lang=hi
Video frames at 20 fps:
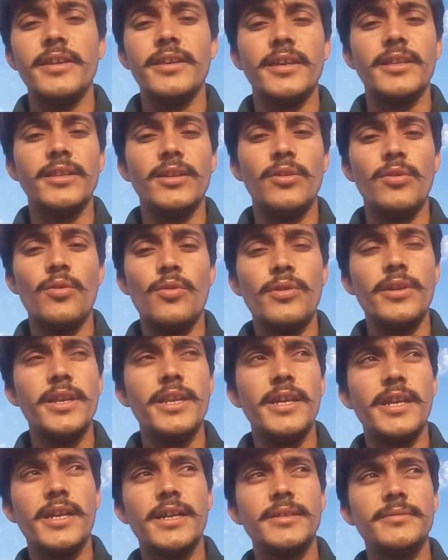यानी लोन
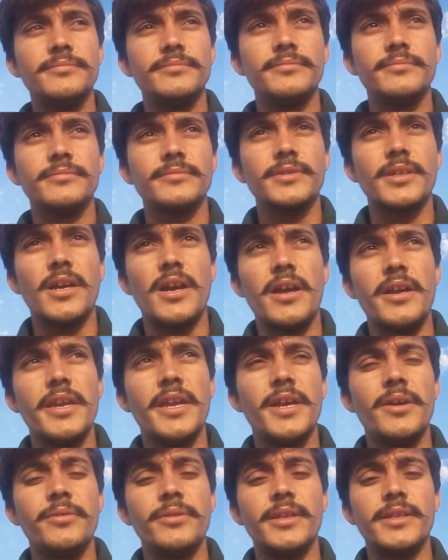लिया खा
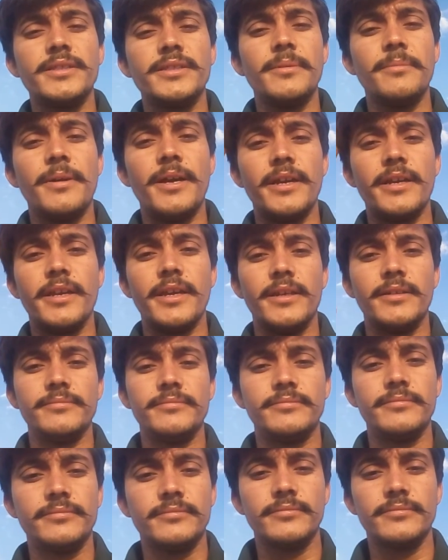गया और यहाँ से भाग गया
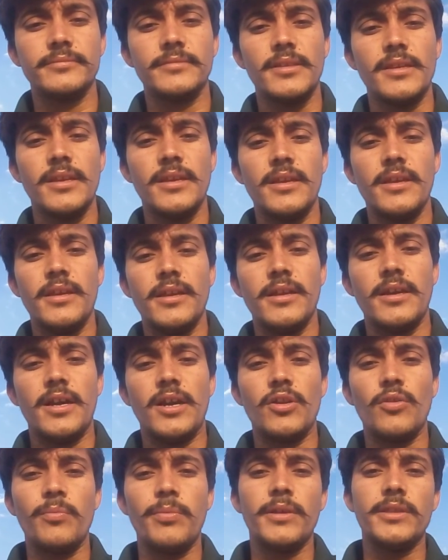
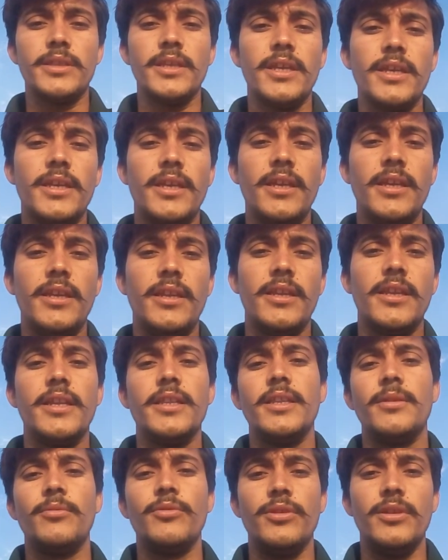आरोप लगते हैं कि
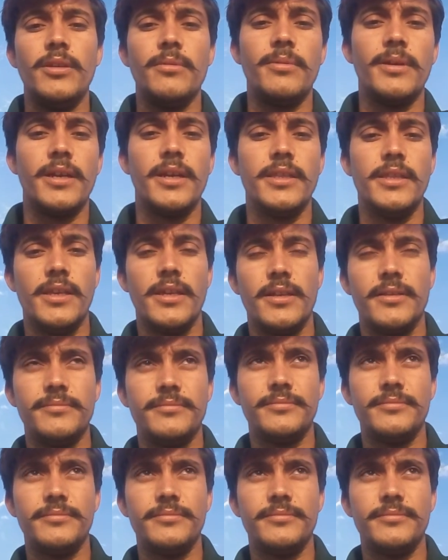नरेंद्र मोदी ने भगा दिया